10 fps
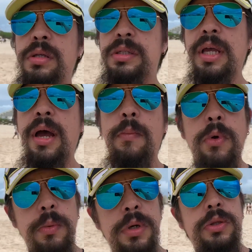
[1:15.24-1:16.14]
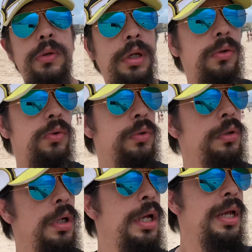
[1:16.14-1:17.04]
está muy bonito Cancún.
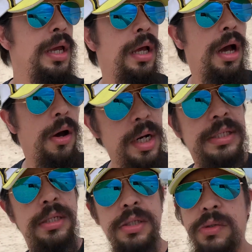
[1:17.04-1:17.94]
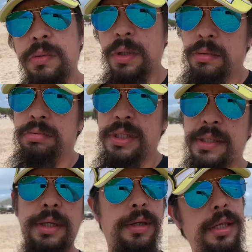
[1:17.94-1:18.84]
Ahora sí estoy, bueno, es
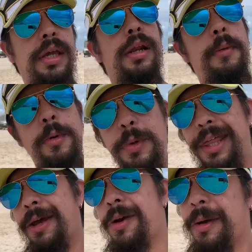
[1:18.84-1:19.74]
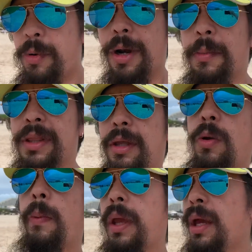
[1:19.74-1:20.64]
que ayer grabé un video que probablemente no
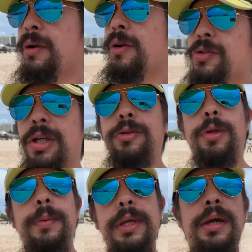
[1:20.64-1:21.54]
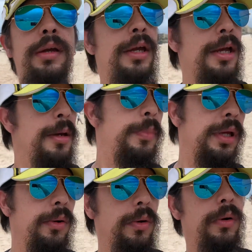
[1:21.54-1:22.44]
vean, no lo sé todavía.
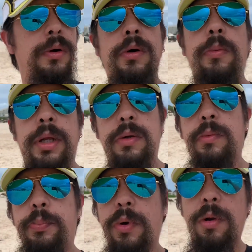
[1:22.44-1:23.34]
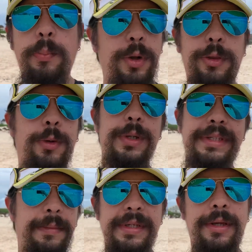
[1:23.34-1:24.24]
Pero bueno, por lo pronto
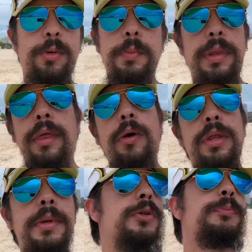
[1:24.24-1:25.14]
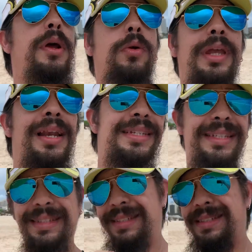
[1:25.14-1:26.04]
este va a ser un video de avisos parroquiales,
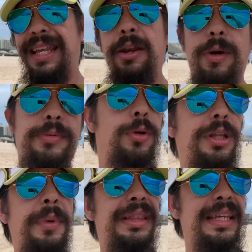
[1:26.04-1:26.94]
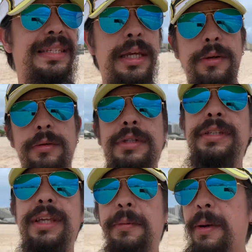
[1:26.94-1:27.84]
cero, absolutamente cero. Ni
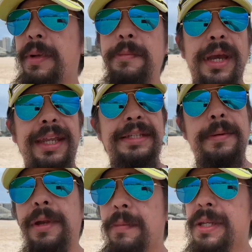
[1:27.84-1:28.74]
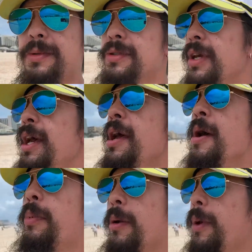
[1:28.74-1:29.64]
siquiera va a haber imágenes de Brave Views. Pero